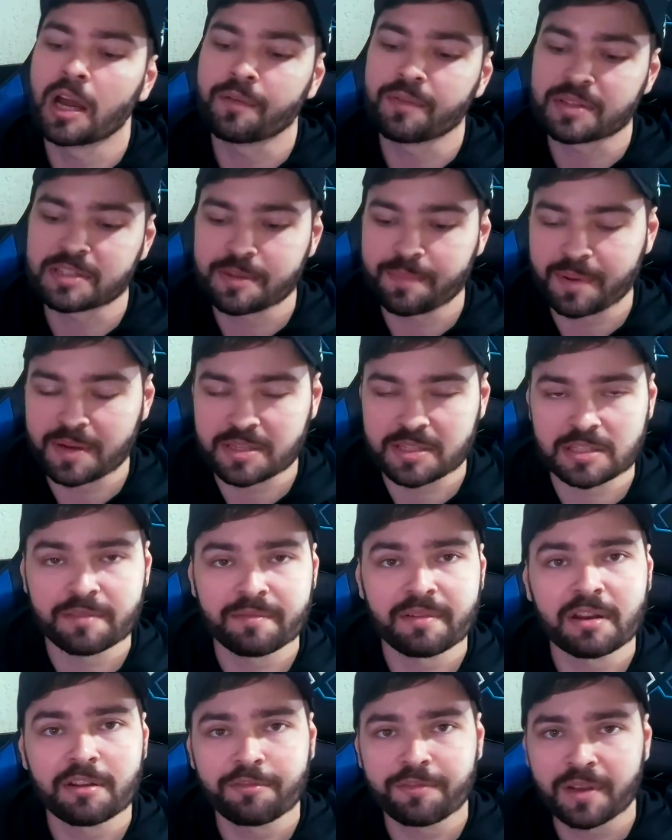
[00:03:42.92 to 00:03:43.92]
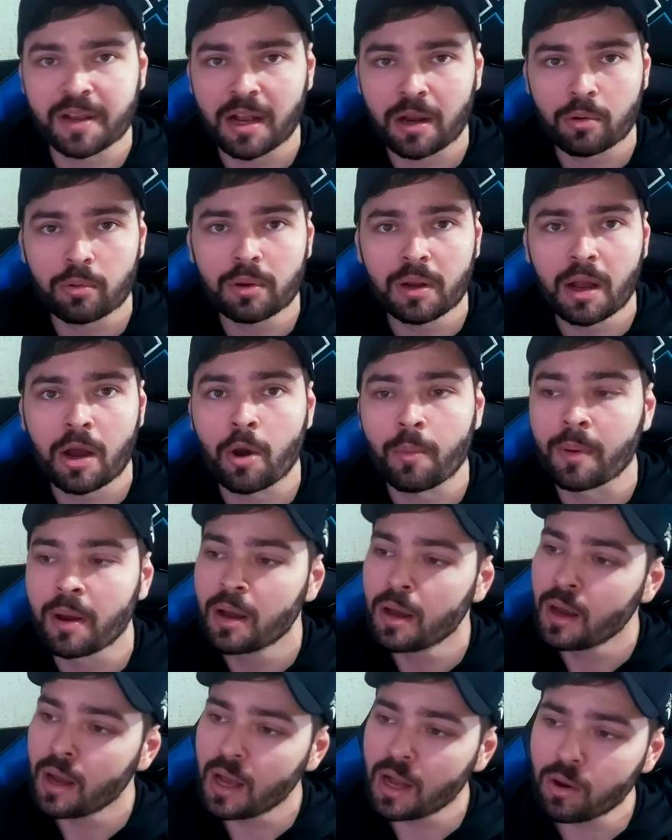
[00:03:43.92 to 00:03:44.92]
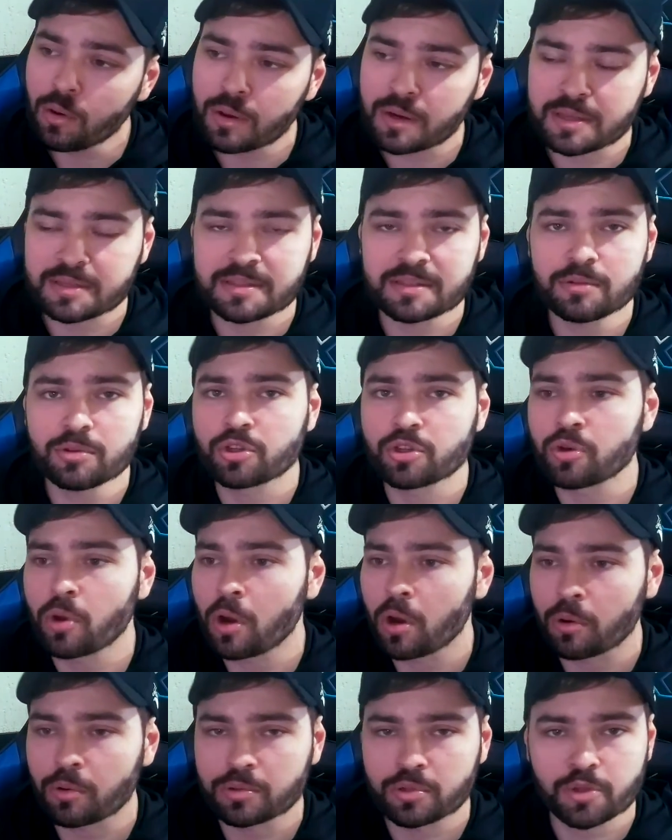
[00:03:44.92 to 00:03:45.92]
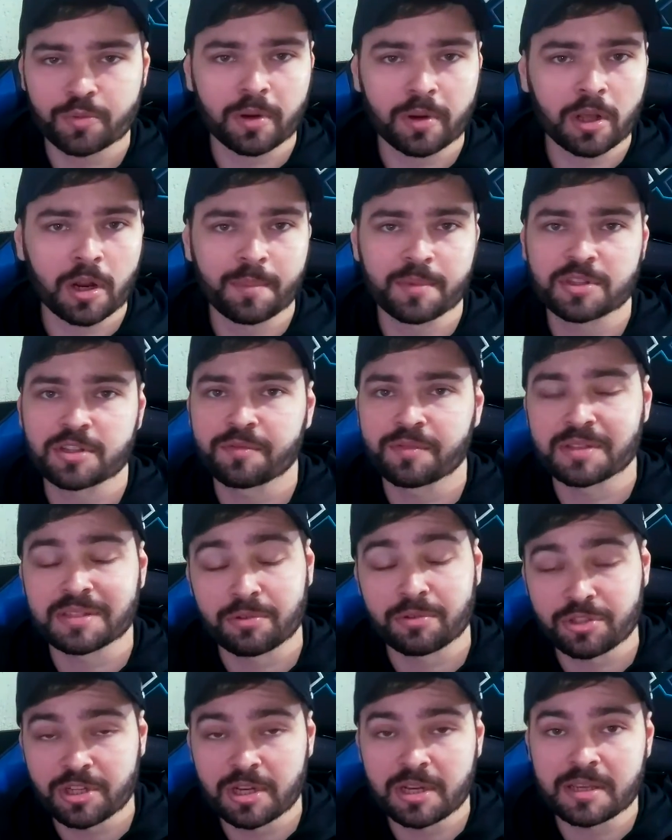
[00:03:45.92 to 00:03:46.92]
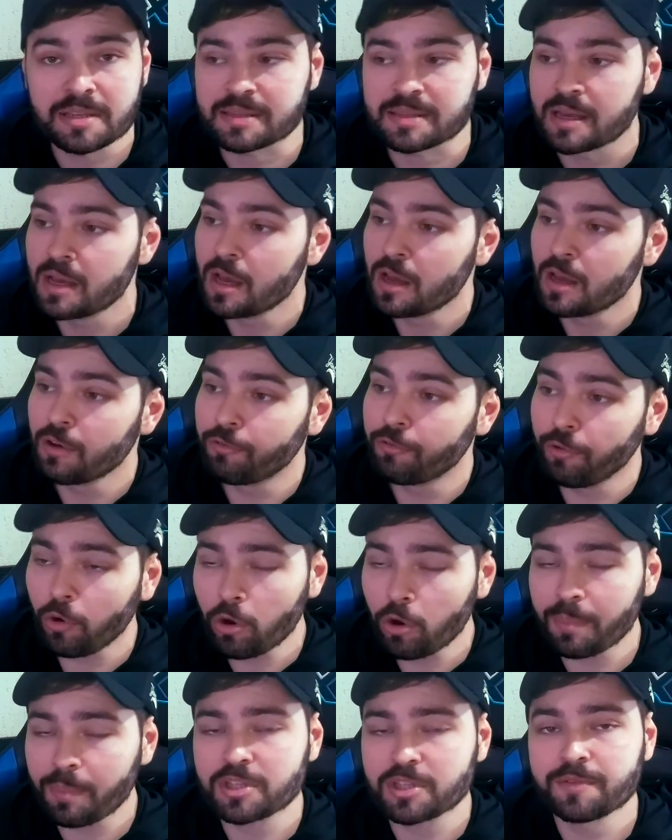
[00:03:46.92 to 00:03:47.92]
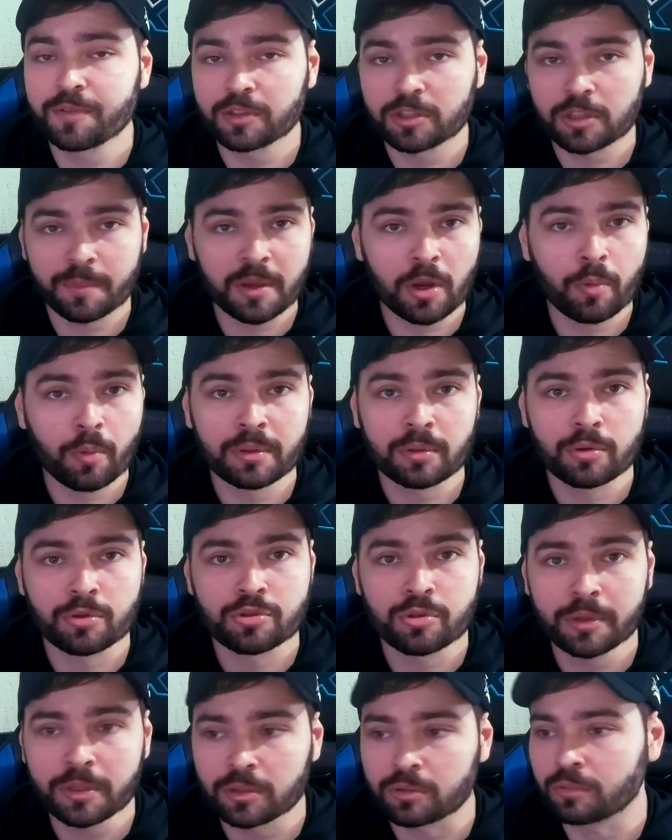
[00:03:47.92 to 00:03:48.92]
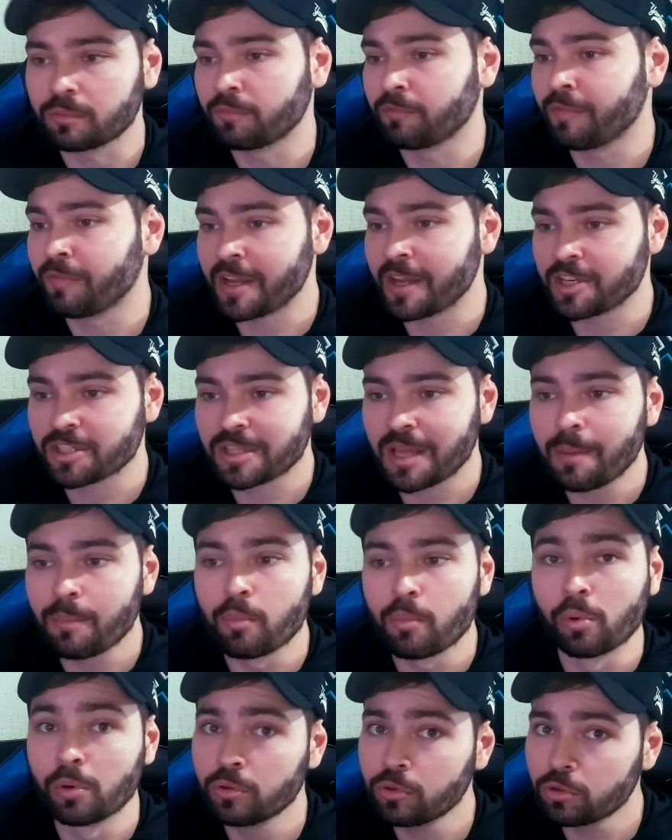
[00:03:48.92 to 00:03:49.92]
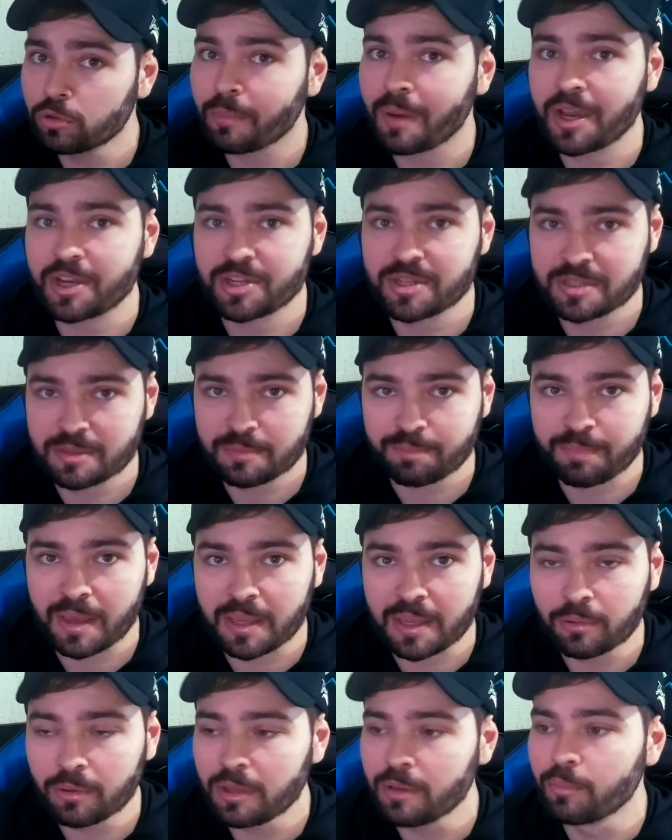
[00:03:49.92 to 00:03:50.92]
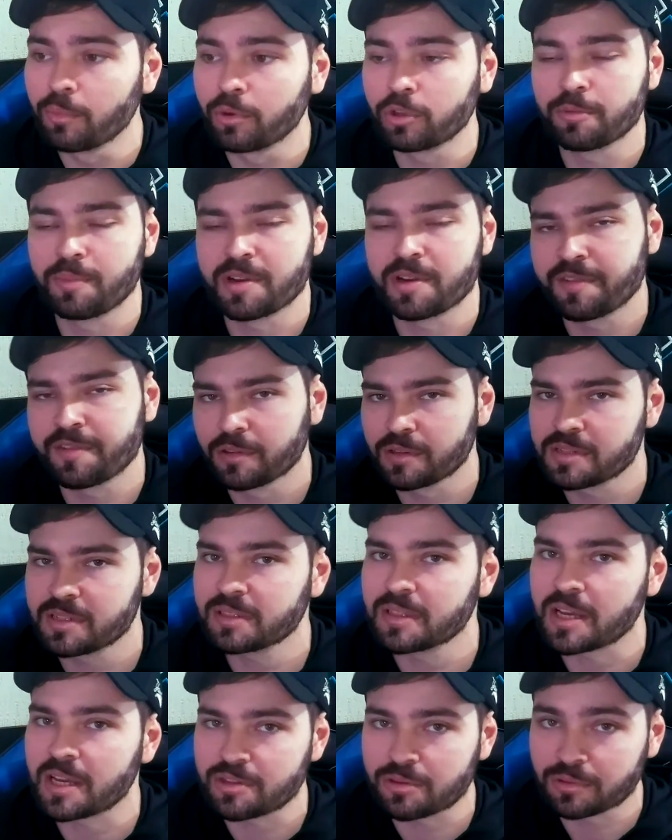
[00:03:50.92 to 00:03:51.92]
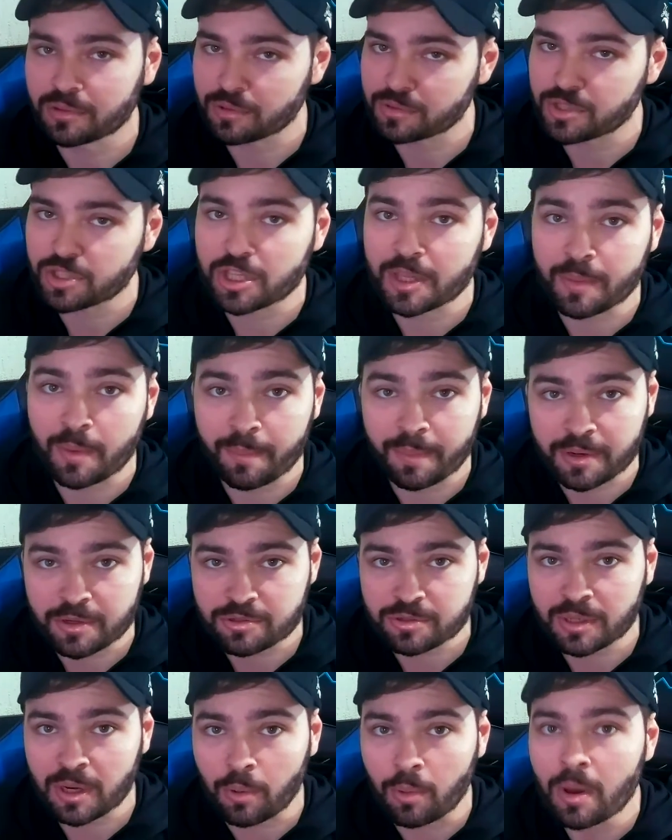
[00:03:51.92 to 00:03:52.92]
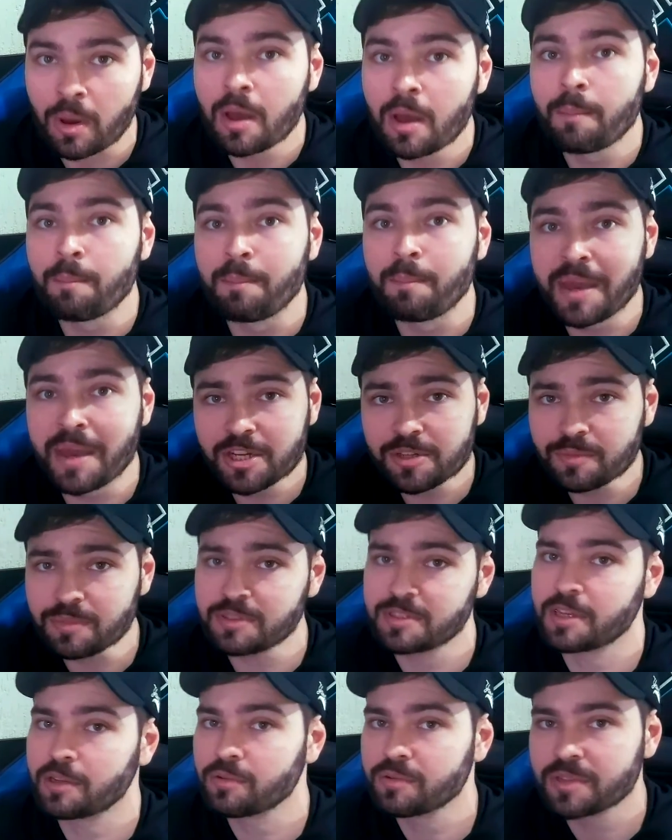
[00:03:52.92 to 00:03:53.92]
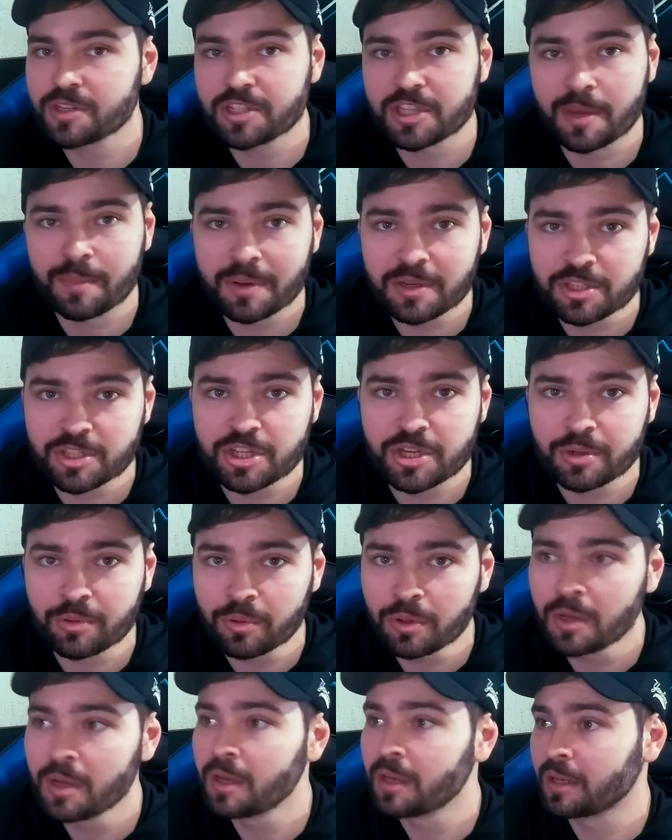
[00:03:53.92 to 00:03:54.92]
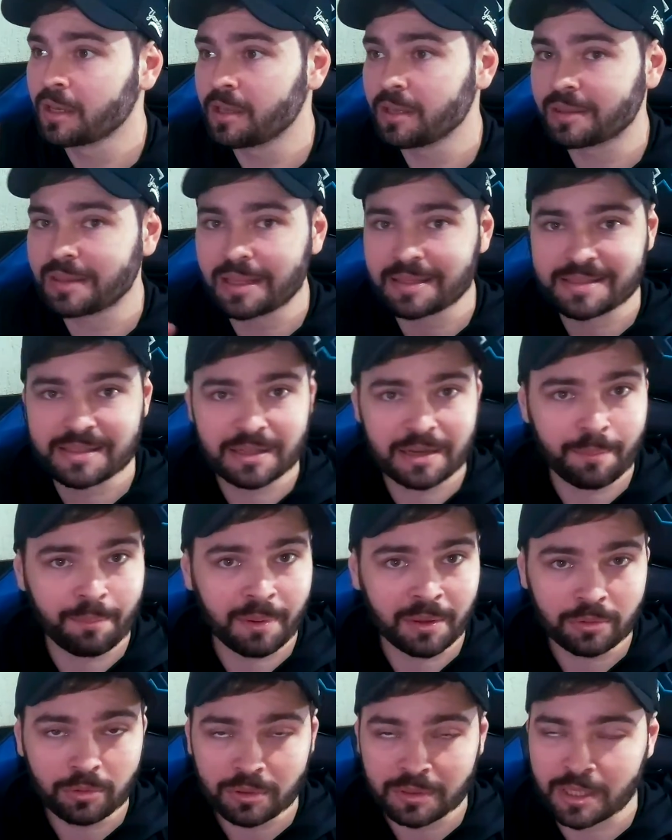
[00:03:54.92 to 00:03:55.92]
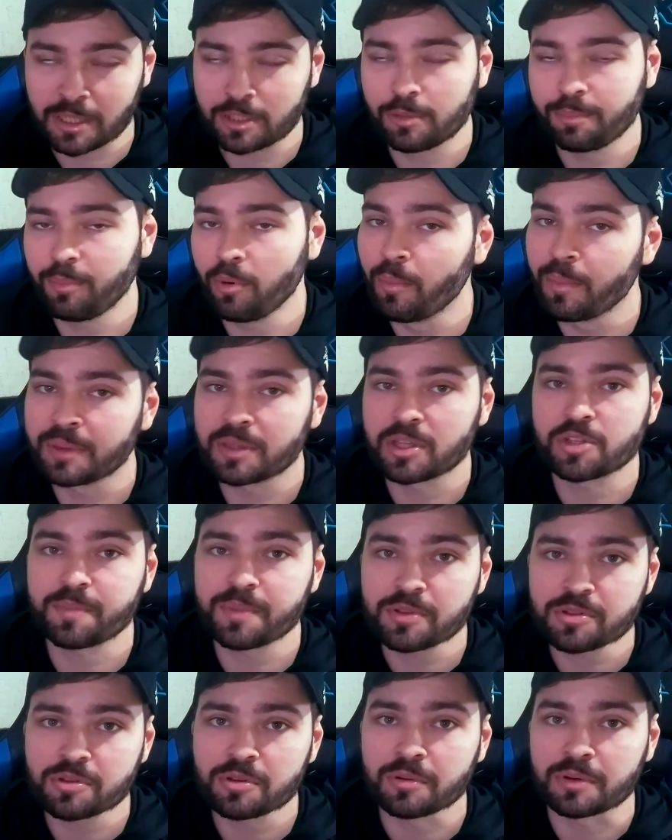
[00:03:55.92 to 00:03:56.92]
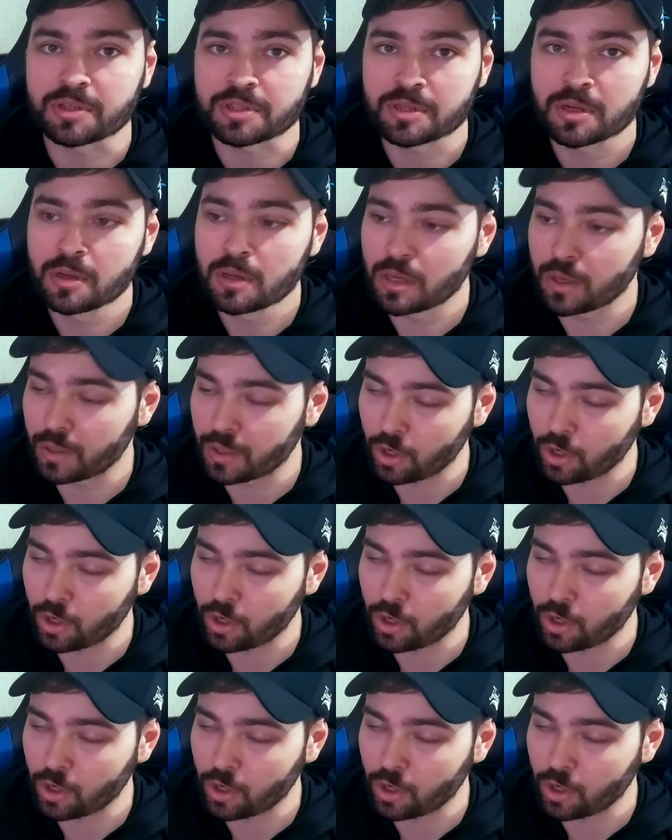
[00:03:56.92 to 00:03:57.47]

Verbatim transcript: Aí você precisa verificar com calma. Agora, se os jogos, os programas que você utiliza for compatível também com o Windows 8, vai te dar muito mais desempenho e muito mais velocidade no teu sistema operacional, mesmo sendo um sistema antigo que está sendo abandonado por muitas pessoas.